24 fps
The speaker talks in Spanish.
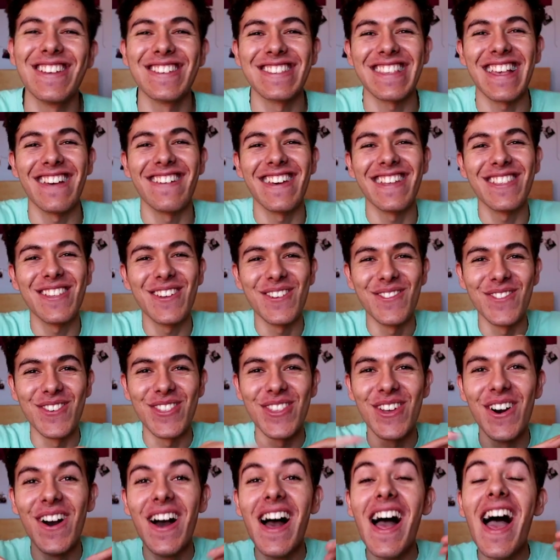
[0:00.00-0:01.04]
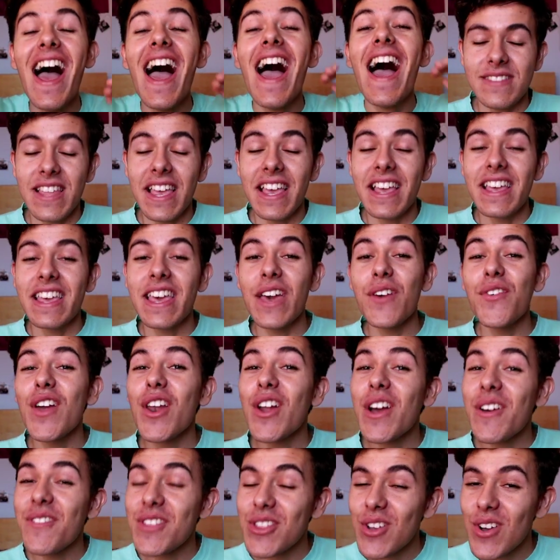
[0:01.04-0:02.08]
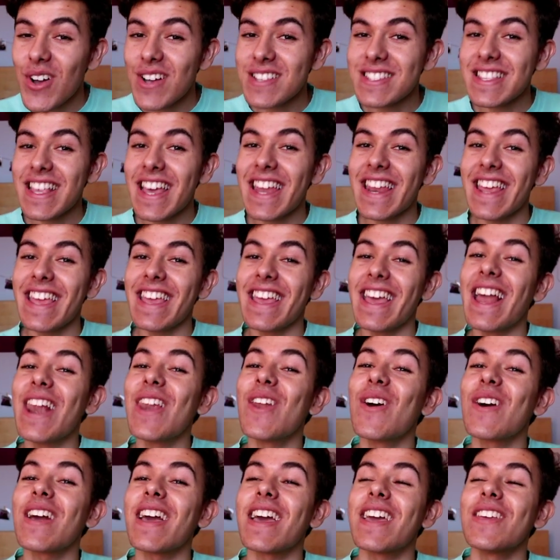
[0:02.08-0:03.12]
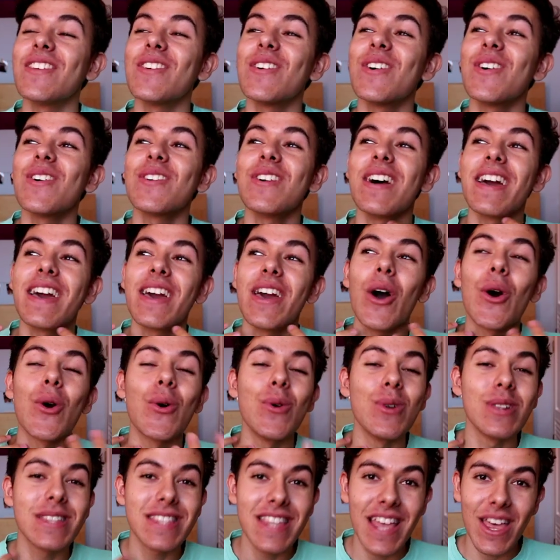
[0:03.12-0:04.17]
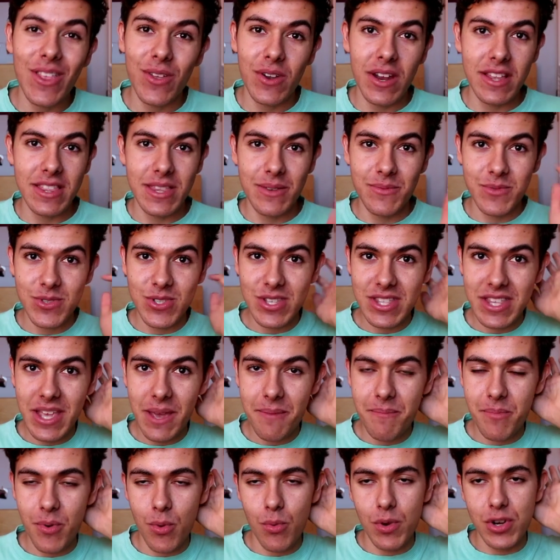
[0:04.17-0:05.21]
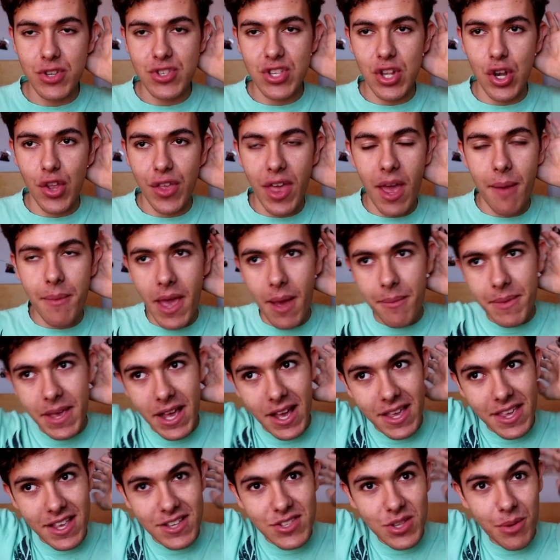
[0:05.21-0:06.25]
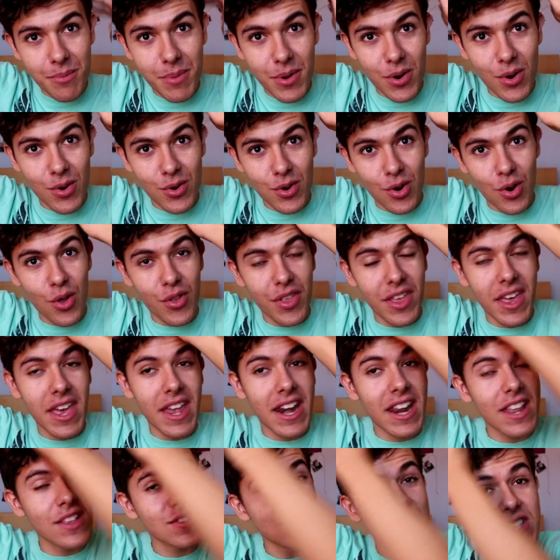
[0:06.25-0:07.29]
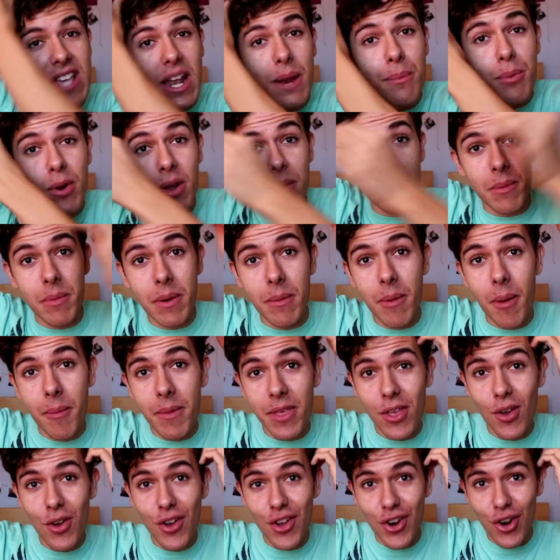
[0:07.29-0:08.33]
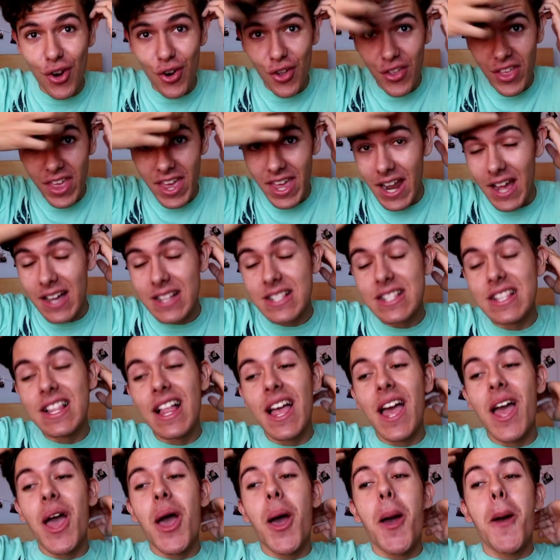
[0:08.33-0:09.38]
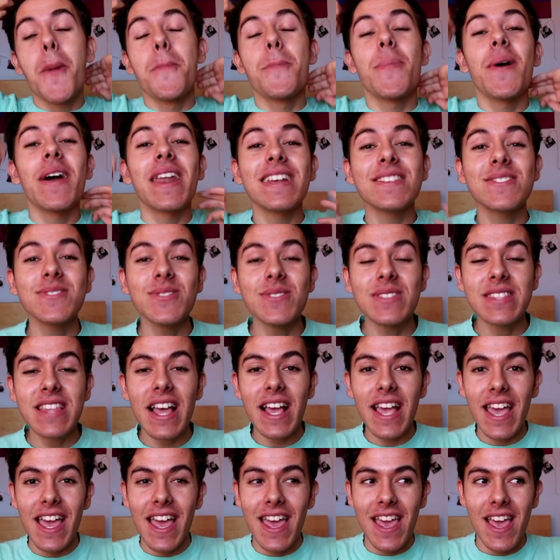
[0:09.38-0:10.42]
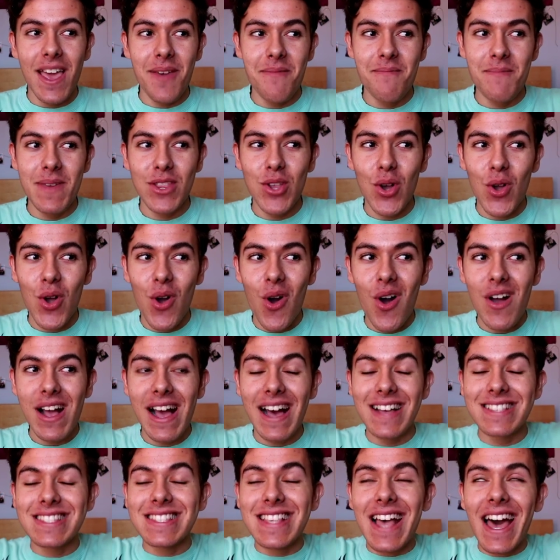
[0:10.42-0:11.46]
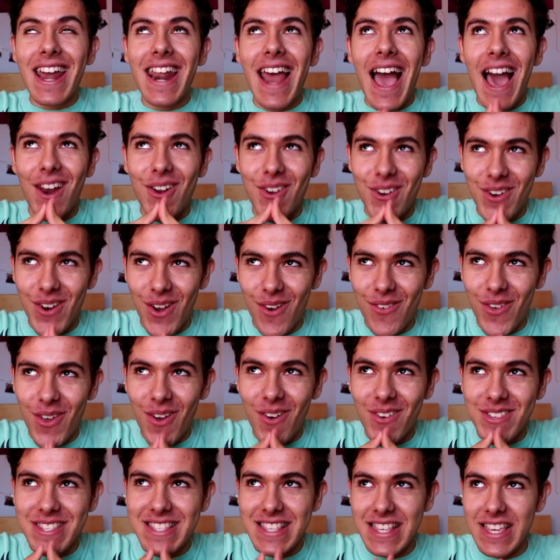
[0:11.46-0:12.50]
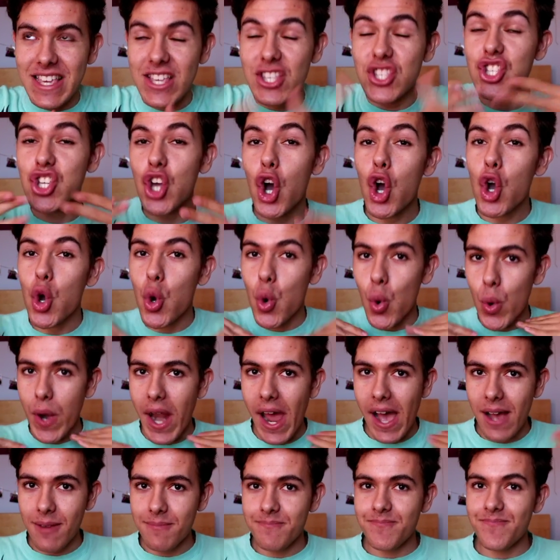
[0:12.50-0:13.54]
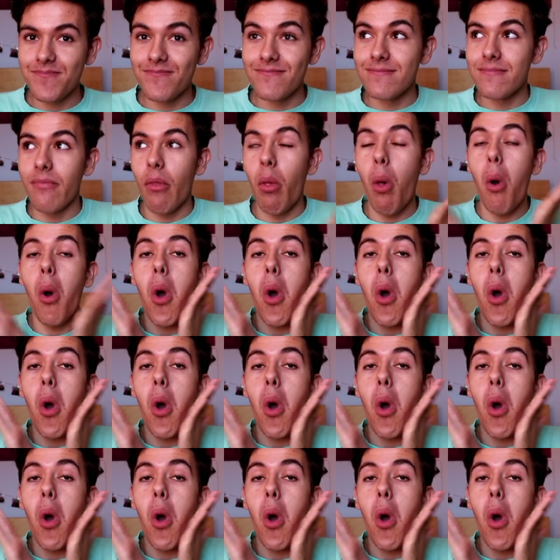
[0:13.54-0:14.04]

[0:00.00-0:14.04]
lo sabía todo el mundo. ¿Qué fue lo que me tocó hacer? Y es lo que yo oculté durante mucho tiempo. Bueno, se lo dije a mis amigas y eso, pero no lo dije en redes sociales porque mi prima me dijo que no lo dijera. Pues resulta que me tocó casar a los novios. Sí, yo cura. Mm.